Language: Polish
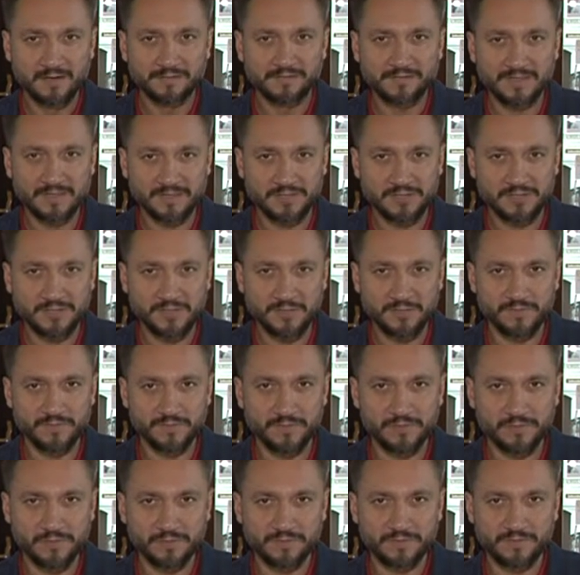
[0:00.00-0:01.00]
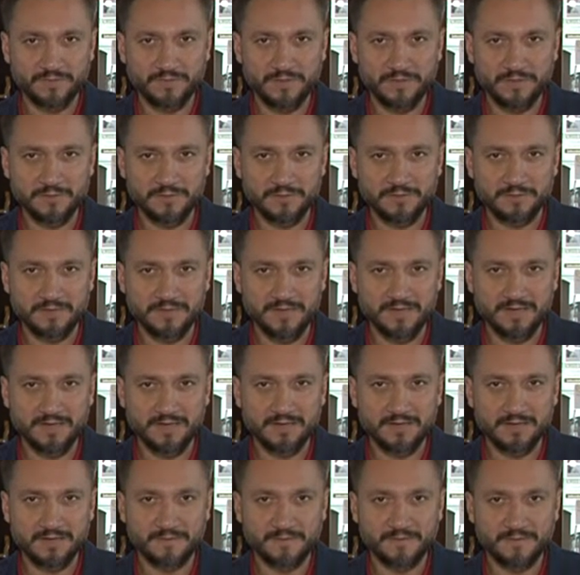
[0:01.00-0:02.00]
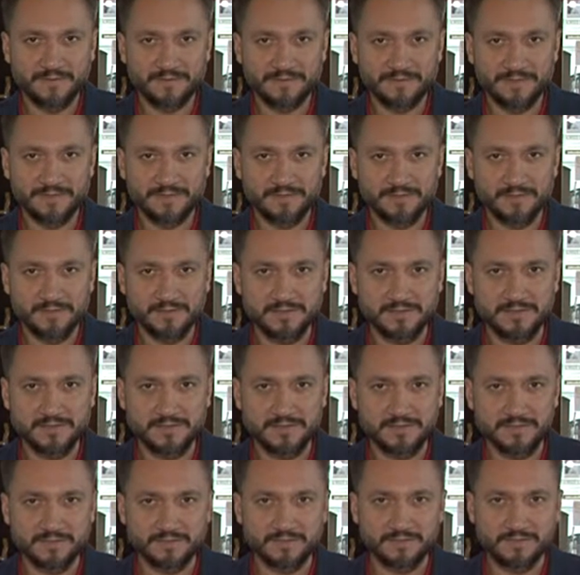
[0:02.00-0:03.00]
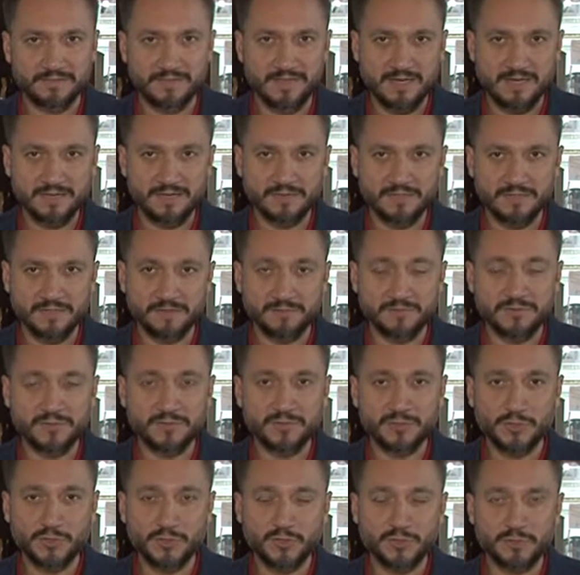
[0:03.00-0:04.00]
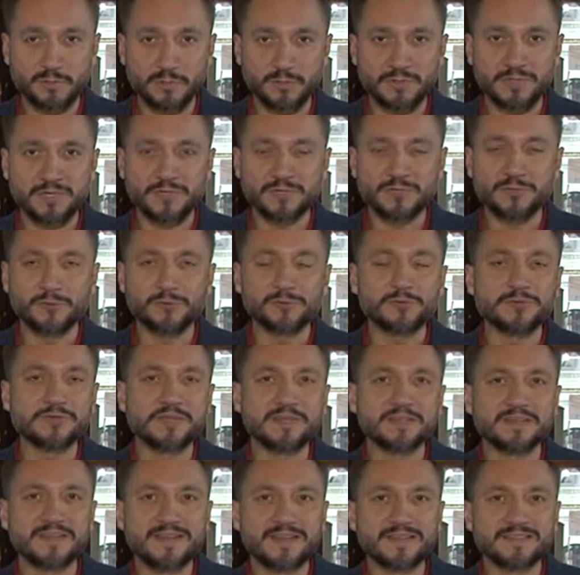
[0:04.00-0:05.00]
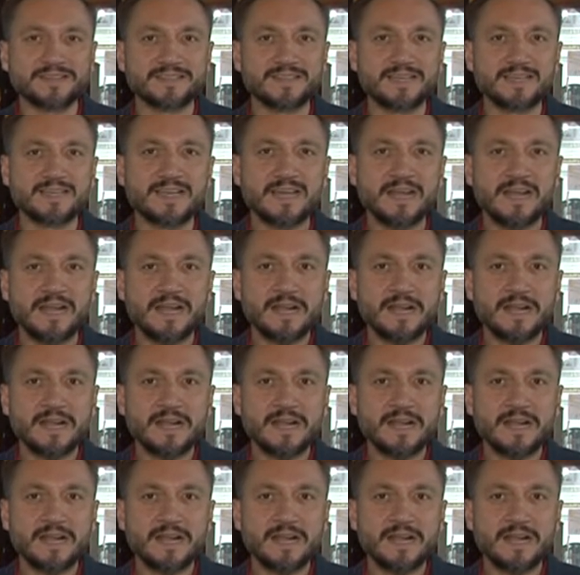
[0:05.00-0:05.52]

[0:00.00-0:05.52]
W Teatrze Nowym przygotowano wiele fantastycznych wydarzeń. Wszystko rozpoczyna się o godzinie 11.